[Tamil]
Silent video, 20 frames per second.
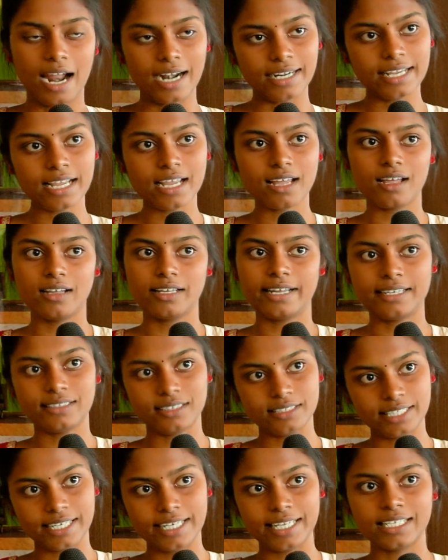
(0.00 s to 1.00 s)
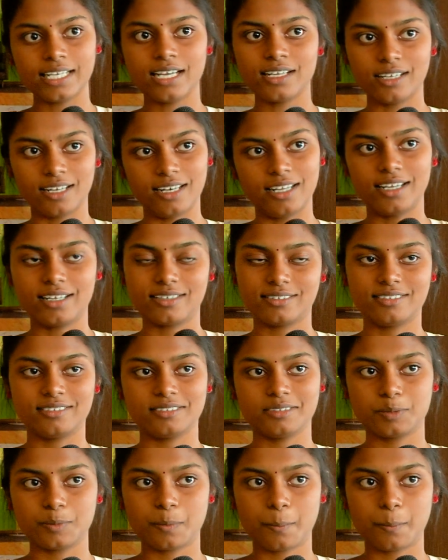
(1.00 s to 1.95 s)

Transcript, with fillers: ஆனால் என்டர்டெய்னிங்காக நல்லா இருந்தது